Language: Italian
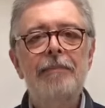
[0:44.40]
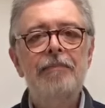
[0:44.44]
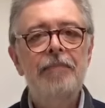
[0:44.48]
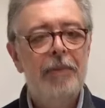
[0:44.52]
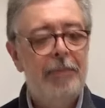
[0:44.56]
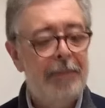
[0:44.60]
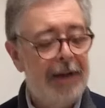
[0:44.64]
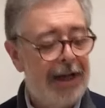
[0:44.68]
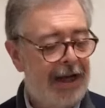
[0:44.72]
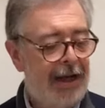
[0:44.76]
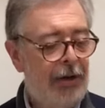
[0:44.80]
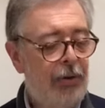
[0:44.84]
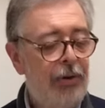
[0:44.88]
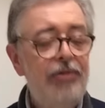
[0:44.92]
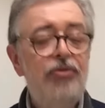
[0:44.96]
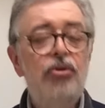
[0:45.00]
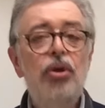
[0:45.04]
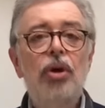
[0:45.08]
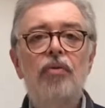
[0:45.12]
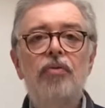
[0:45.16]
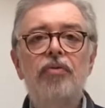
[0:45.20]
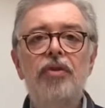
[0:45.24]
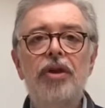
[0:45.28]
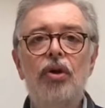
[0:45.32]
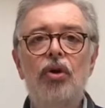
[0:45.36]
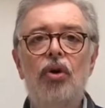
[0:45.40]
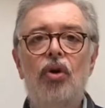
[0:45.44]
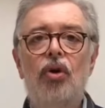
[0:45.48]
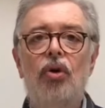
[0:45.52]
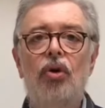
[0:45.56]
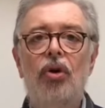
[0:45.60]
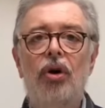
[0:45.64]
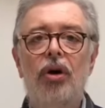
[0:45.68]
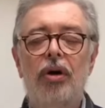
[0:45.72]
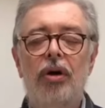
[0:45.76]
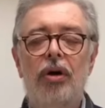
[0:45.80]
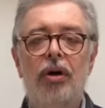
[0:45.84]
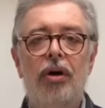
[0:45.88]
Bene, questo è un
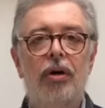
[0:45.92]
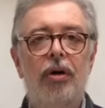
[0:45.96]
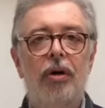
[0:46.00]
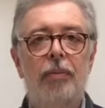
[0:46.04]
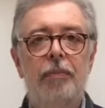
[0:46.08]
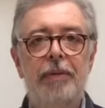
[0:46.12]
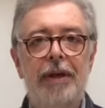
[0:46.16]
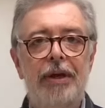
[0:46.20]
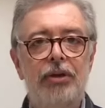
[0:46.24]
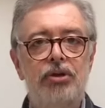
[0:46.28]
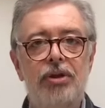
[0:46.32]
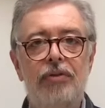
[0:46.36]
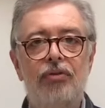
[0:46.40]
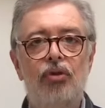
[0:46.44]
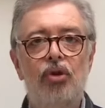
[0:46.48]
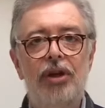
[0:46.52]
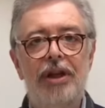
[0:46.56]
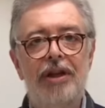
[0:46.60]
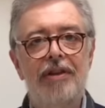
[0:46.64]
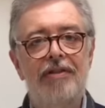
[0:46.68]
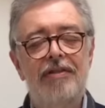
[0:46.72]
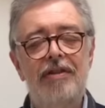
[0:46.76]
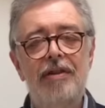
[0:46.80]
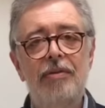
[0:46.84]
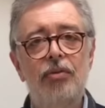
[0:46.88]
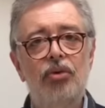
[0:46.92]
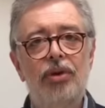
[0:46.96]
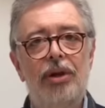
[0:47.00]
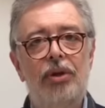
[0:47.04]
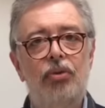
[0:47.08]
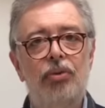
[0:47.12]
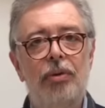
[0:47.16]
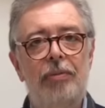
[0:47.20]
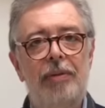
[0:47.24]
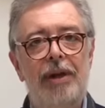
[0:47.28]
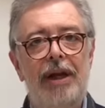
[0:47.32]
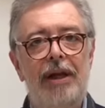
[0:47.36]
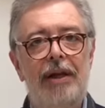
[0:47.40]
vino uh, piacevolissimo del
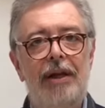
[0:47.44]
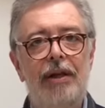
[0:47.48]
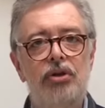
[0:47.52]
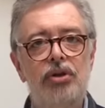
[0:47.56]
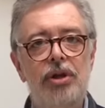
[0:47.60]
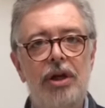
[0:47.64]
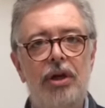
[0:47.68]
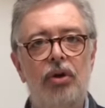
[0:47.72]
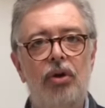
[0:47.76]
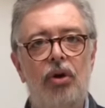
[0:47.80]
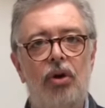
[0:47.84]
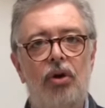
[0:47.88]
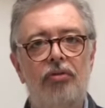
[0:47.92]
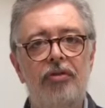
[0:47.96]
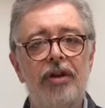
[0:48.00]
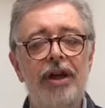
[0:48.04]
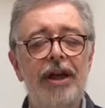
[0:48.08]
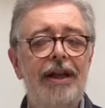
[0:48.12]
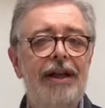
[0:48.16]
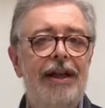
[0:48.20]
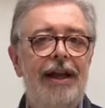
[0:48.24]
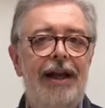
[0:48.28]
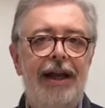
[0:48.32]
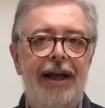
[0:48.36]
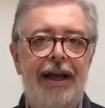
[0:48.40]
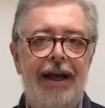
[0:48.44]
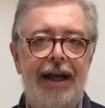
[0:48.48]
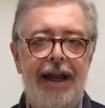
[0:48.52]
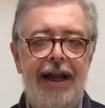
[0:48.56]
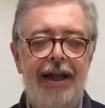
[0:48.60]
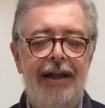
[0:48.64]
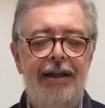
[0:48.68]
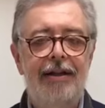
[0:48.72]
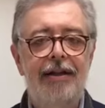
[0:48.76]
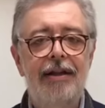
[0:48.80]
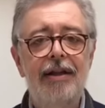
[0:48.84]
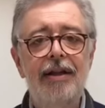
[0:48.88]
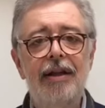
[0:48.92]
2019, delle
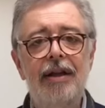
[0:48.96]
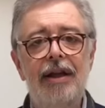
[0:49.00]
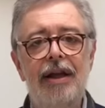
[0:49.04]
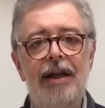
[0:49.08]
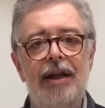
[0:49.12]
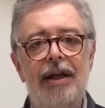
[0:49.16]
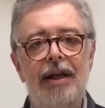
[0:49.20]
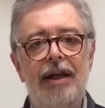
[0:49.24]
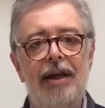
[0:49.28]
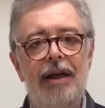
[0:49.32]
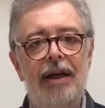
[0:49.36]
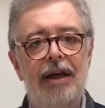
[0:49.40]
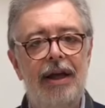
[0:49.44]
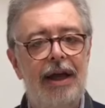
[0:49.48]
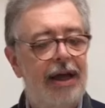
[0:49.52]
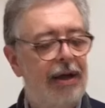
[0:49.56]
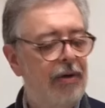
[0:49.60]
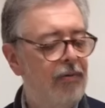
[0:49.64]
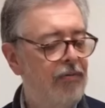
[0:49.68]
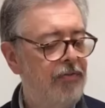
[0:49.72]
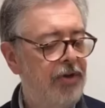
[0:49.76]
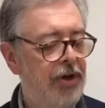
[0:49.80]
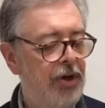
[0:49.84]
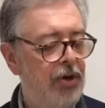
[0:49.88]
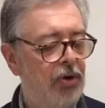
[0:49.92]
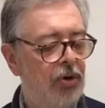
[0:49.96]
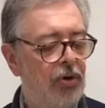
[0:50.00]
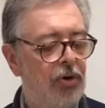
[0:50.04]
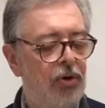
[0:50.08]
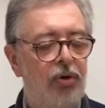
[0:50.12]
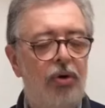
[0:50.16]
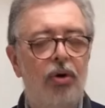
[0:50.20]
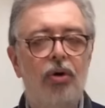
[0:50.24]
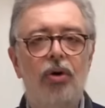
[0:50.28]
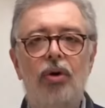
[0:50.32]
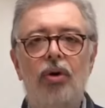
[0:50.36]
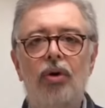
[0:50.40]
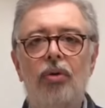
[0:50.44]
Crete, eh, è un
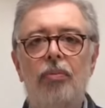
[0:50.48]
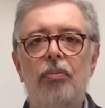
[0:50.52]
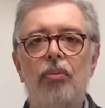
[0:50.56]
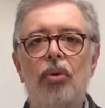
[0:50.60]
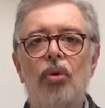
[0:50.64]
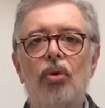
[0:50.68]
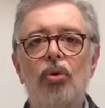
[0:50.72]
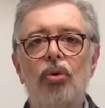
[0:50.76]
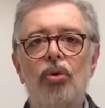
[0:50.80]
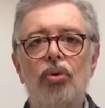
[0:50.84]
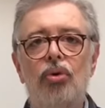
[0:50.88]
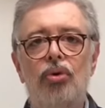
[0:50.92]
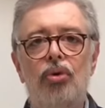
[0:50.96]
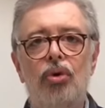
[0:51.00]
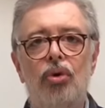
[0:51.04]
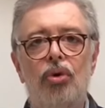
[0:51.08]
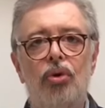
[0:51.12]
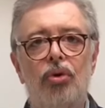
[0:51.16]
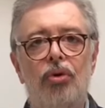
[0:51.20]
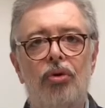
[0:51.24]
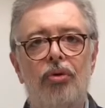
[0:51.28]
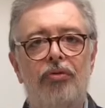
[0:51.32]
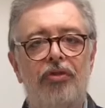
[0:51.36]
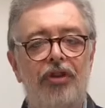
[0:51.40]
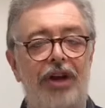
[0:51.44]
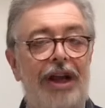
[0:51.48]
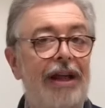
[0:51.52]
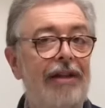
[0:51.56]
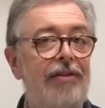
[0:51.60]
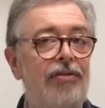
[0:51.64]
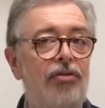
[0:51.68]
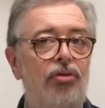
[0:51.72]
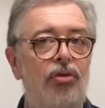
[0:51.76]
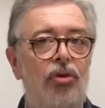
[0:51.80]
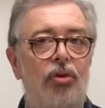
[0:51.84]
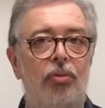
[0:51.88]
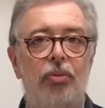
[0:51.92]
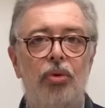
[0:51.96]
vino uh, molto
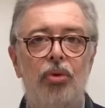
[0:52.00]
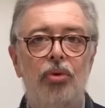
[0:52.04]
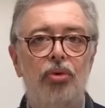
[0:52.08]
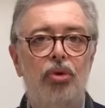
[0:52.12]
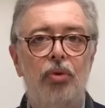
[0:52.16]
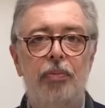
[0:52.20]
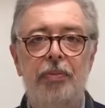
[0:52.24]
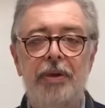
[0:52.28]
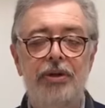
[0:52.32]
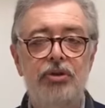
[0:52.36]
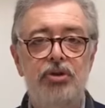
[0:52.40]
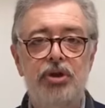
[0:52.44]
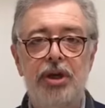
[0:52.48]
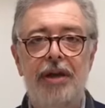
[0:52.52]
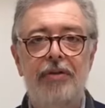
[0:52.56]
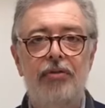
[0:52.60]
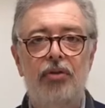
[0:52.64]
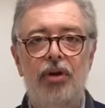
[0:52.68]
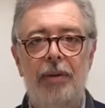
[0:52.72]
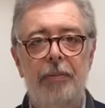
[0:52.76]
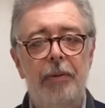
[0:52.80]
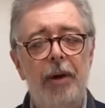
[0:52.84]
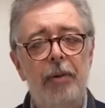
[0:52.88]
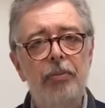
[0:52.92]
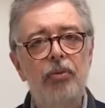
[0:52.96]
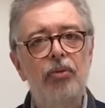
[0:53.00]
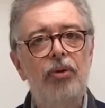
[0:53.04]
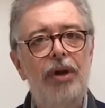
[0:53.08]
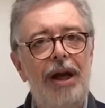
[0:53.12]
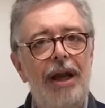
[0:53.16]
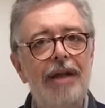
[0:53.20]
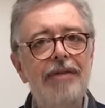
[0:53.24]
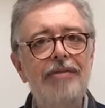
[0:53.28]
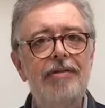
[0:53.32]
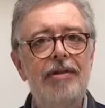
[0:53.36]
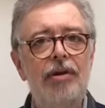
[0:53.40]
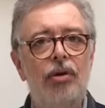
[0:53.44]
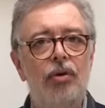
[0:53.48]
fresco, molto piacevole, proprio un
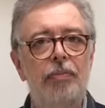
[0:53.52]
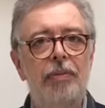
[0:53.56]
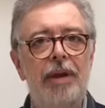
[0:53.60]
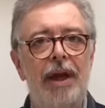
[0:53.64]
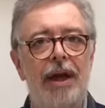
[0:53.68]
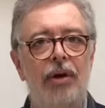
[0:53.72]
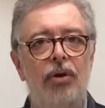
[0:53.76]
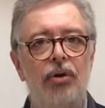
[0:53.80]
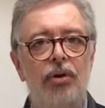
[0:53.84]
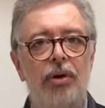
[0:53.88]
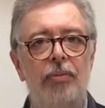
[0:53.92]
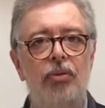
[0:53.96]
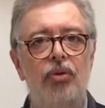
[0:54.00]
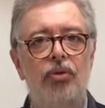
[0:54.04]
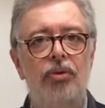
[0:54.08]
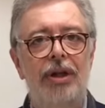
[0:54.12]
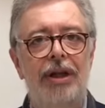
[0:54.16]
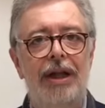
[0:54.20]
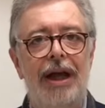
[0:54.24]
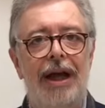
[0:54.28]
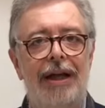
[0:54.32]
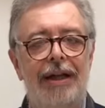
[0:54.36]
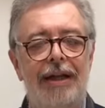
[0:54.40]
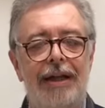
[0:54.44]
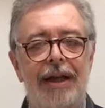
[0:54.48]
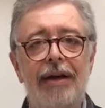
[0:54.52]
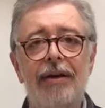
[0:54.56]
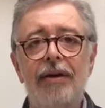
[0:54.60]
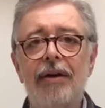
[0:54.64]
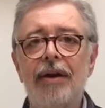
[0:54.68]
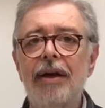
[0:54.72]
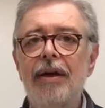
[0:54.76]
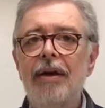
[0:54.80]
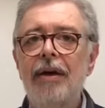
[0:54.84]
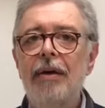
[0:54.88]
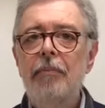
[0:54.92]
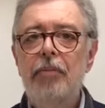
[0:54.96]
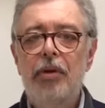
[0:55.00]
classico bianco di montagna.
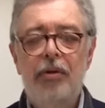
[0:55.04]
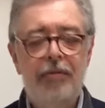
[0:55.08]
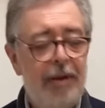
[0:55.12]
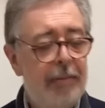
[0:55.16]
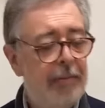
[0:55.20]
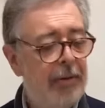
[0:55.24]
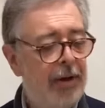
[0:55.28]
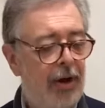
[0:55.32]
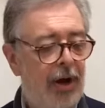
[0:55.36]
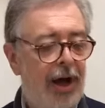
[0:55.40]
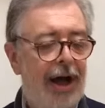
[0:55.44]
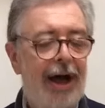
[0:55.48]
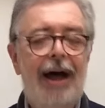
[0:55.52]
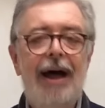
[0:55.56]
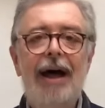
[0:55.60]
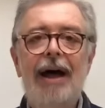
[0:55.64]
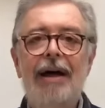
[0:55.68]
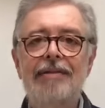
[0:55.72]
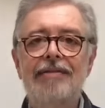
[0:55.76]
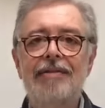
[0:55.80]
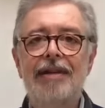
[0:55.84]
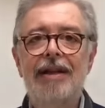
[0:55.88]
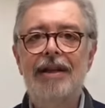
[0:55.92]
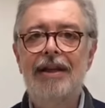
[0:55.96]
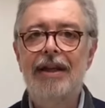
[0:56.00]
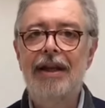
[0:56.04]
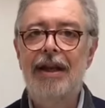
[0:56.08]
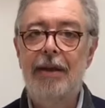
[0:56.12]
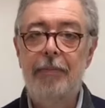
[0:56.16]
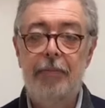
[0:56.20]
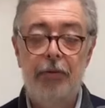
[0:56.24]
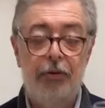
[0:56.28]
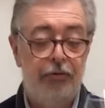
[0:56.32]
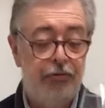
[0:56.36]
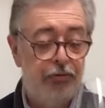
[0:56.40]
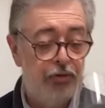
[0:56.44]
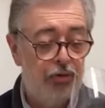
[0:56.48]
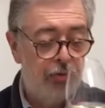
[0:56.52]
Proviamo a, a sentire i
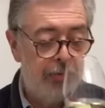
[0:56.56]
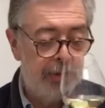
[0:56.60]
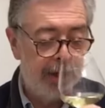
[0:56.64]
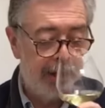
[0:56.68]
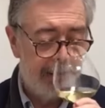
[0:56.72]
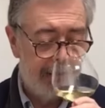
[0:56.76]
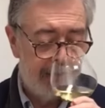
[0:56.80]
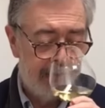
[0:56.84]
profumi,